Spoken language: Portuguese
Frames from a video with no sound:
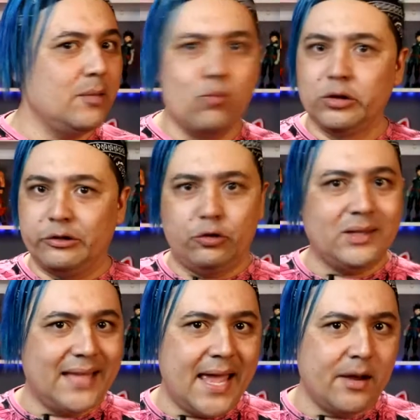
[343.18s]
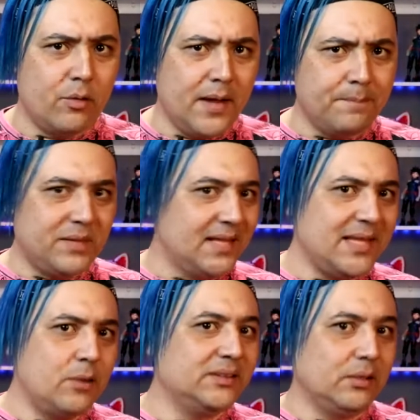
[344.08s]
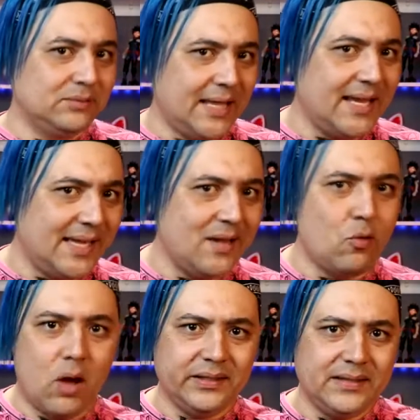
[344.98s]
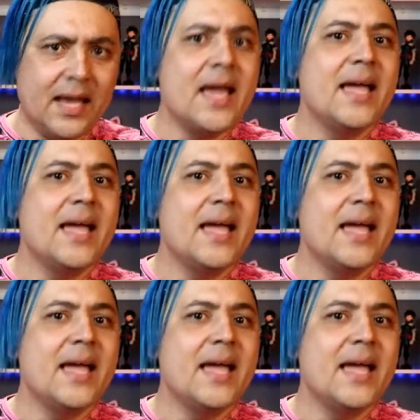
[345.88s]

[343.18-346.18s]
e muitos odeiam, entendeu? Então tem quem gosta